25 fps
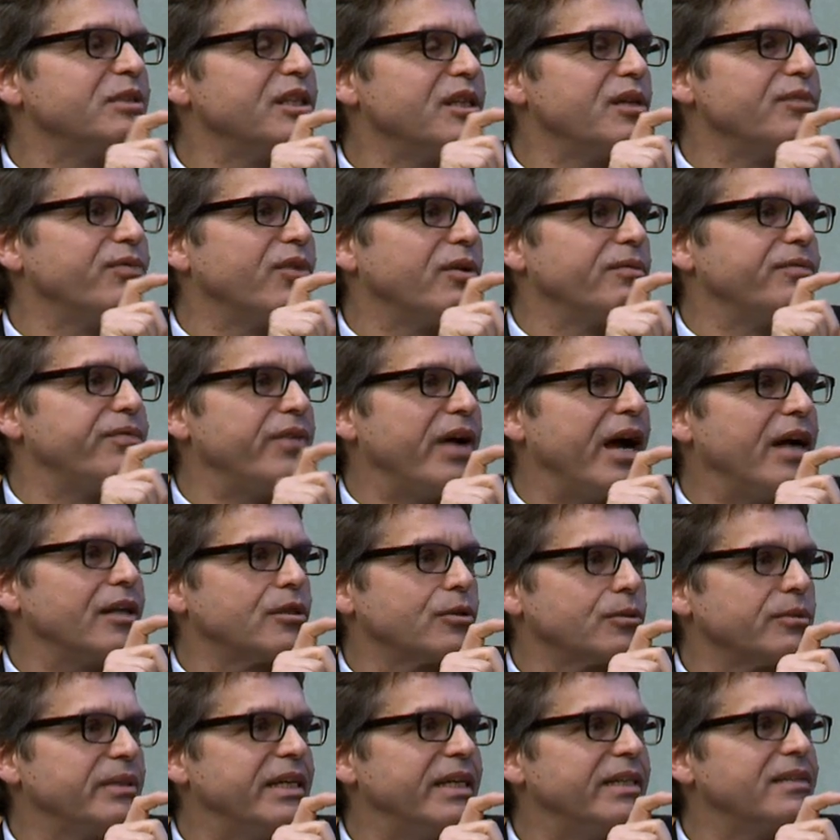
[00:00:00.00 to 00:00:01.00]
im Sinne von
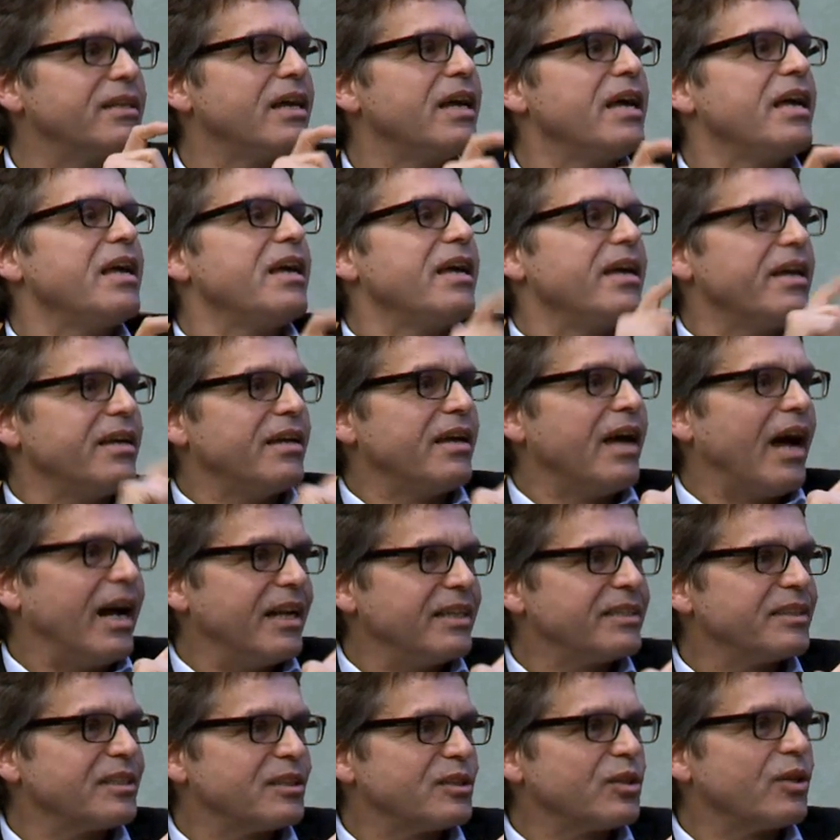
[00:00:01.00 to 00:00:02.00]
Fairtrade, äh,
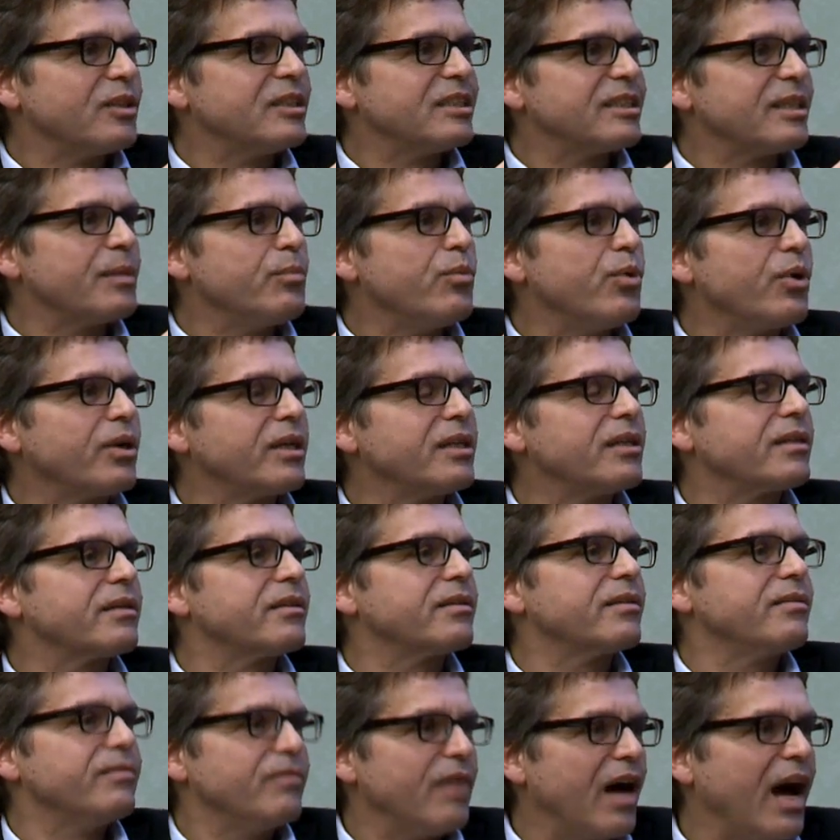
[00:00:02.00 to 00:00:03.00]
als es sonst ermöglicht
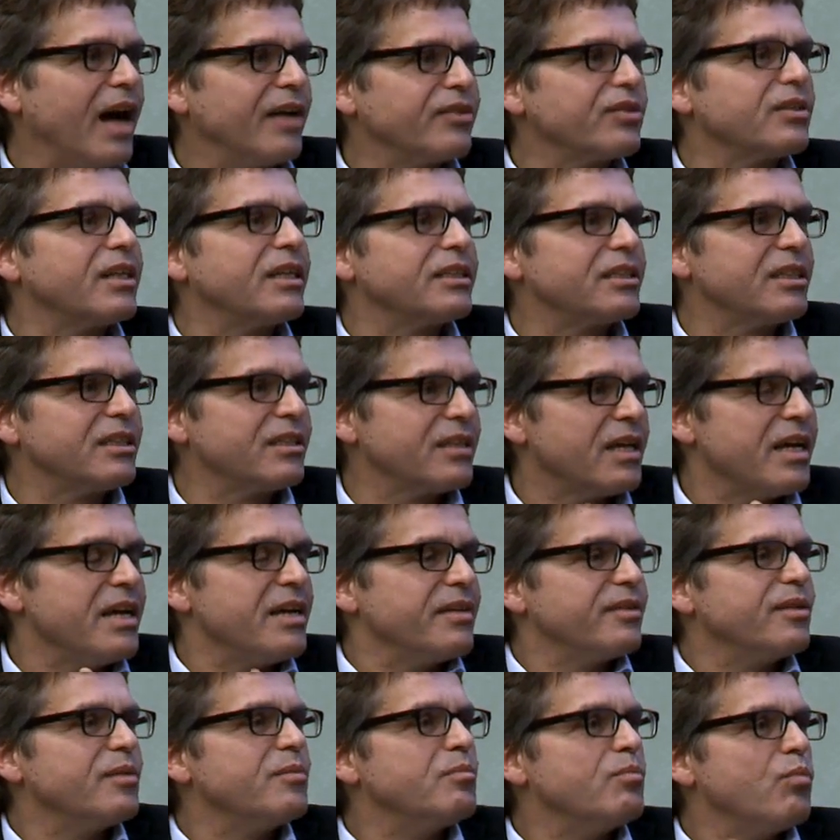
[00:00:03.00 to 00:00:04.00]
war. Also dass ich
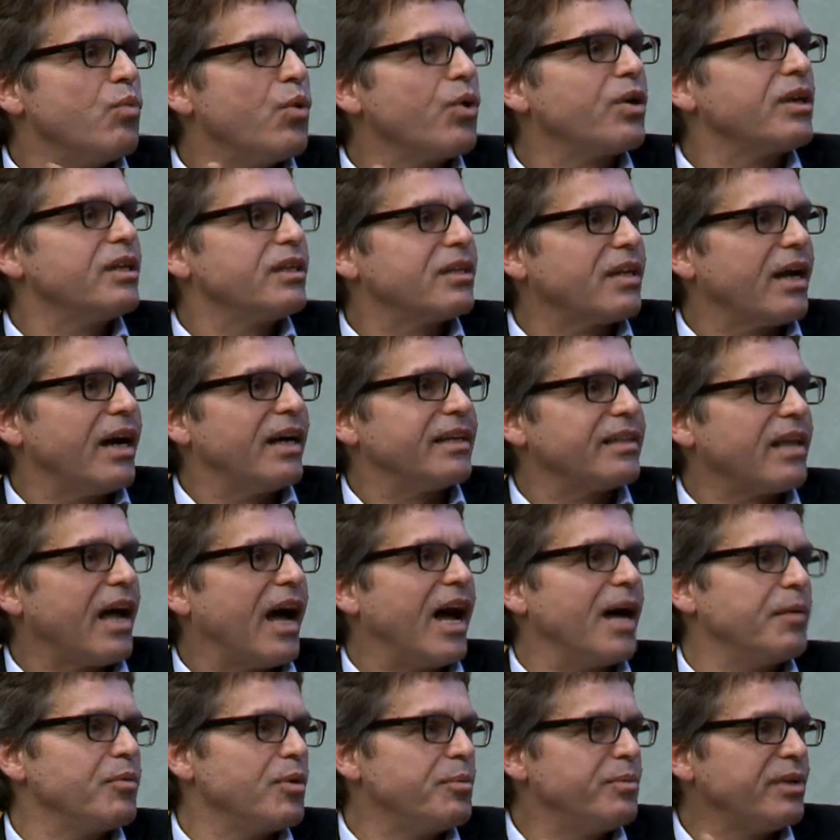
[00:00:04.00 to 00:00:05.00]
eine Möglichkeit
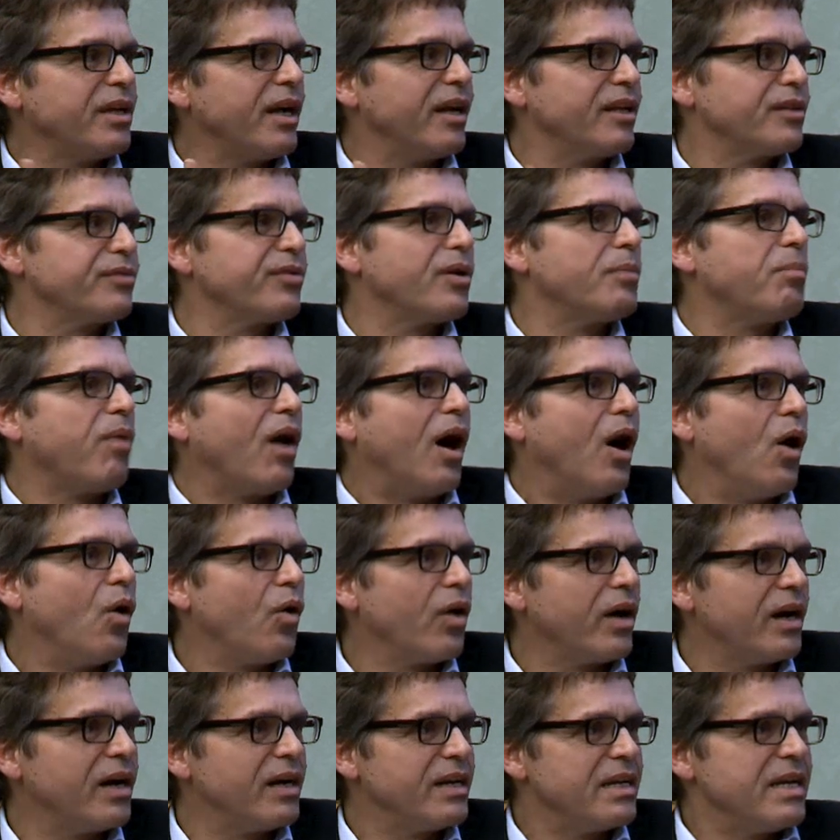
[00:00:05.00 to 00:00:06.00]
habe, mich als
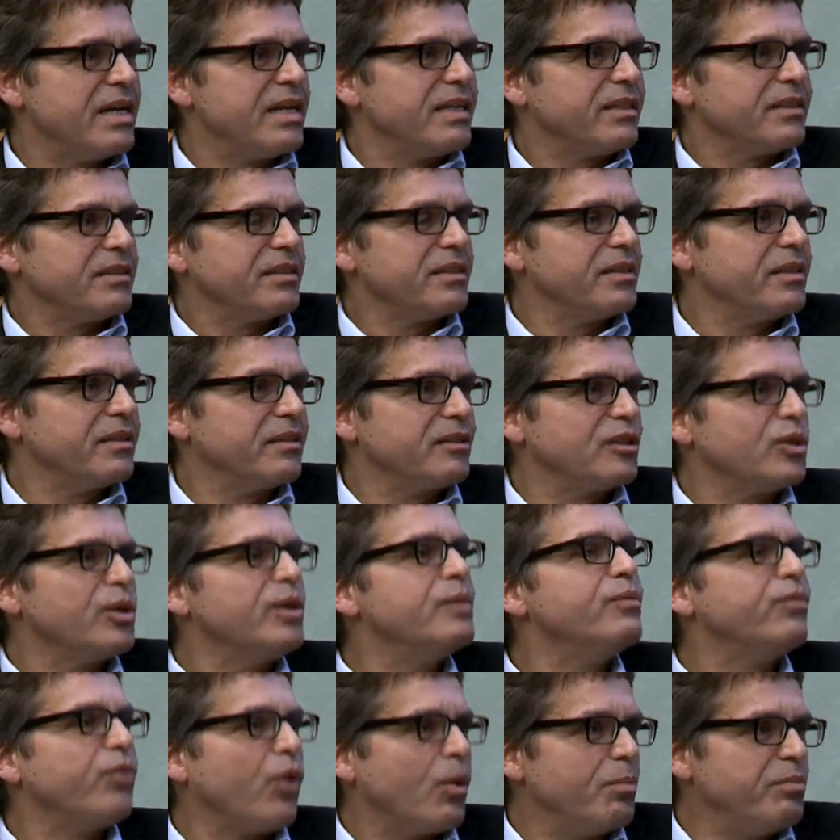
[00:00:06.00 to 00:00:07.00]
Verbraucher äh, äh, zu
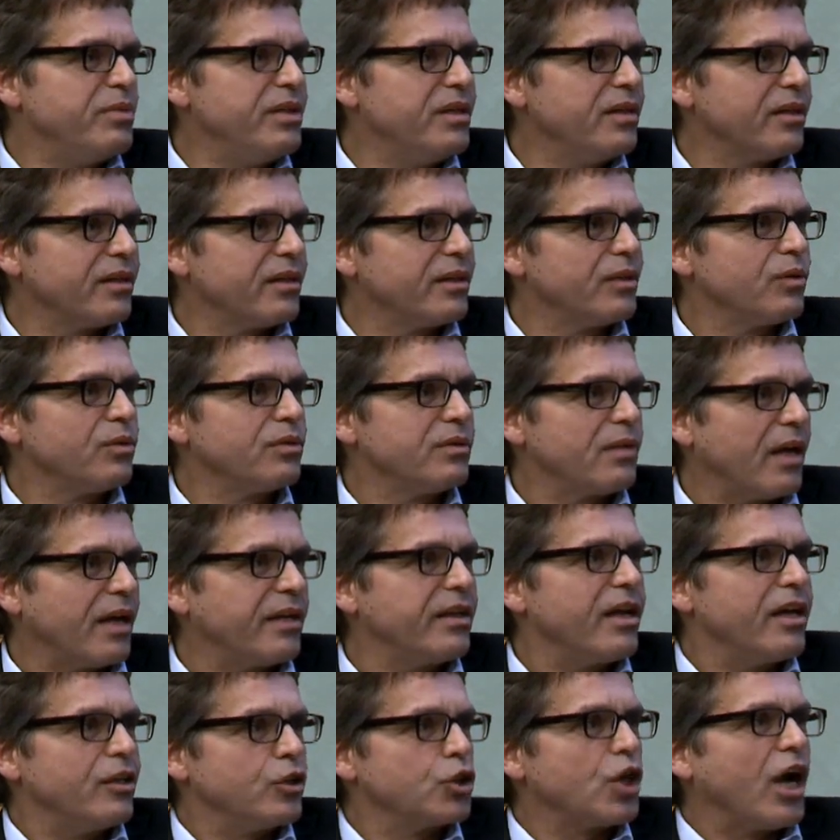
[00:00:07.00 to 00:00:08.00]
informieren und
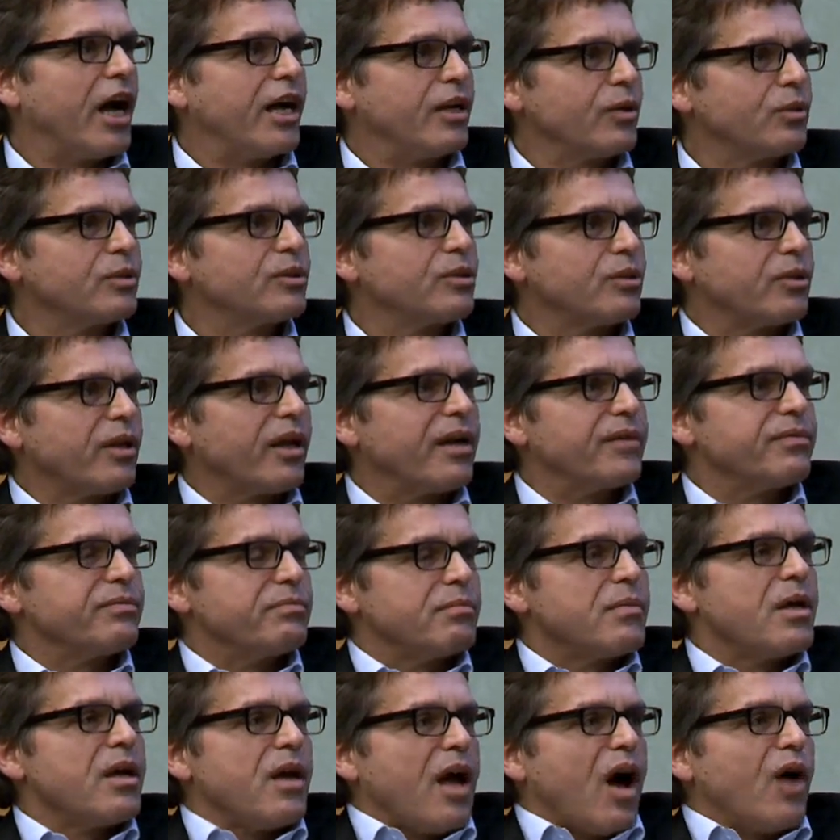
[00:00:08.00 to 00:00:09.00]
dann Entscheidungen zu
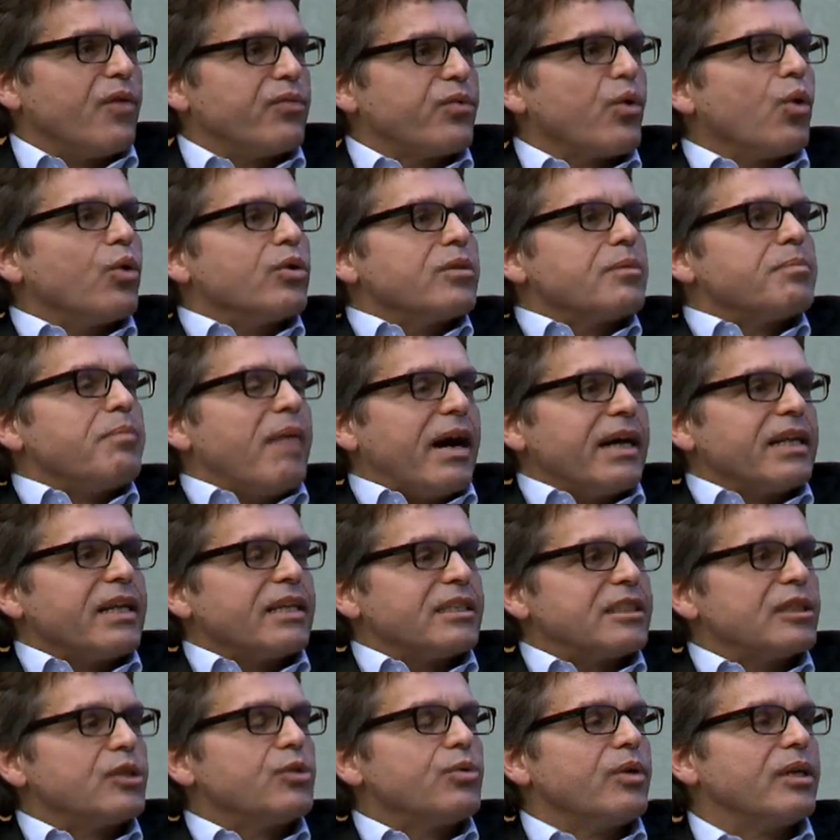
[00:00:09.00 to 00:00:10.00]
treffen aufgrund
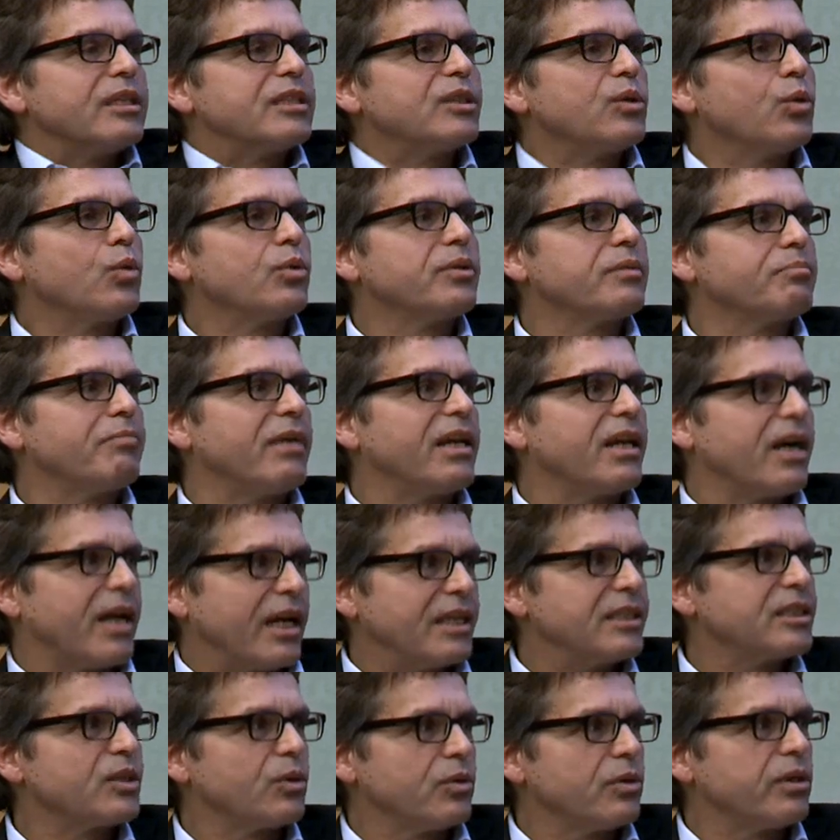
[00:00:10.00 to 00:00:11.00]
meiner Situation, meiner
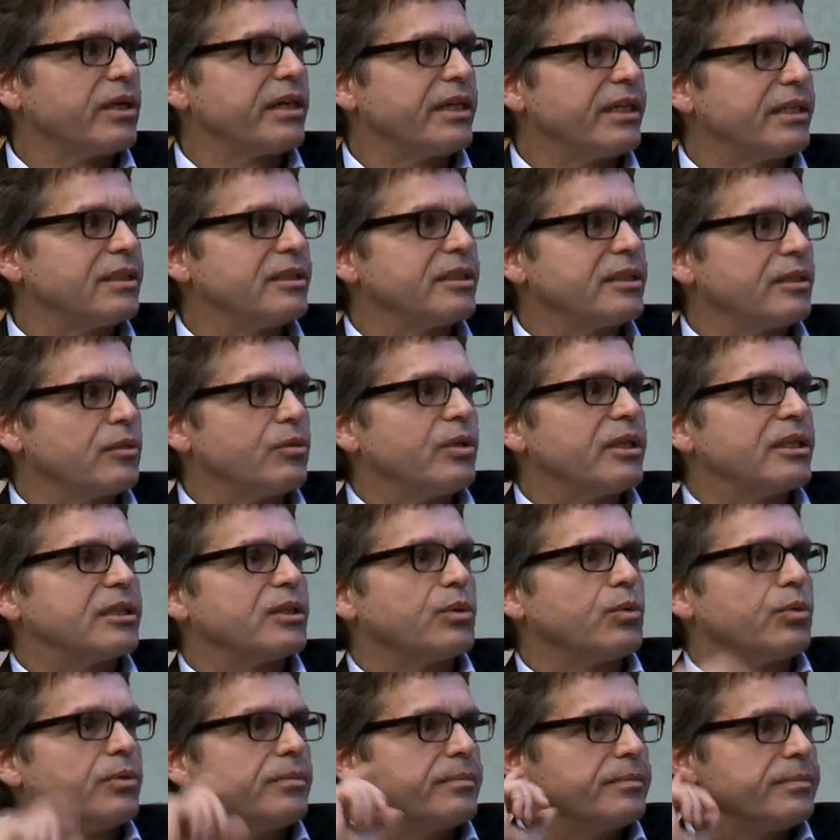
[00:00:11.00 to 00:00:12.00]
ganz konkreten
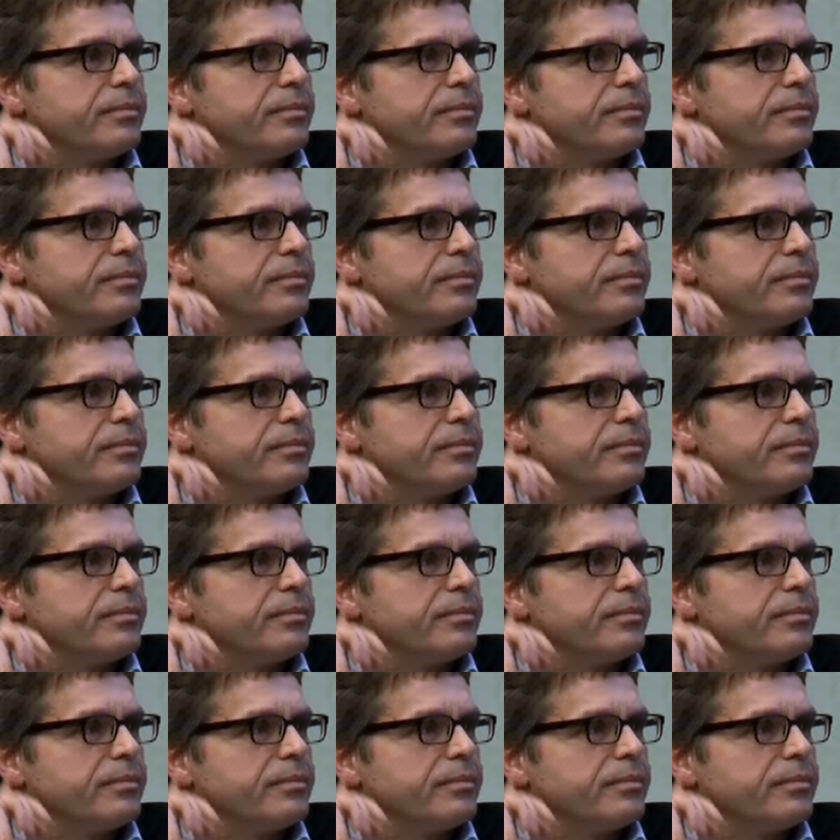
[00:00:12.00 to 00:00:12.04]
Situation.